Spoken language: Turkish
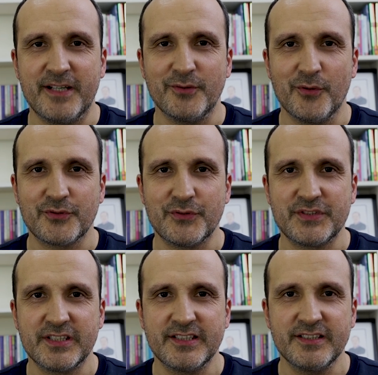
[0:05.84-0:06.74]
Ben Özgür
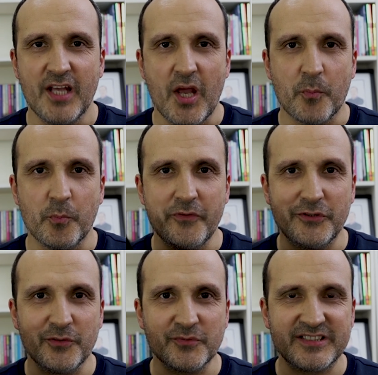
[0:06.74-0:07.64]
Çetin. Bu
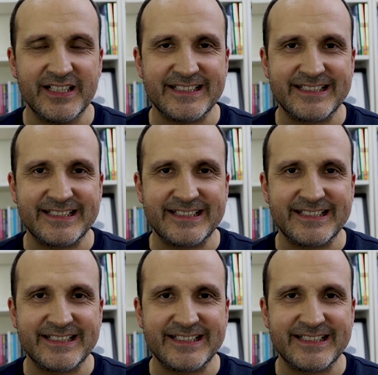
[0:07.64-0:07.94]
videomuzda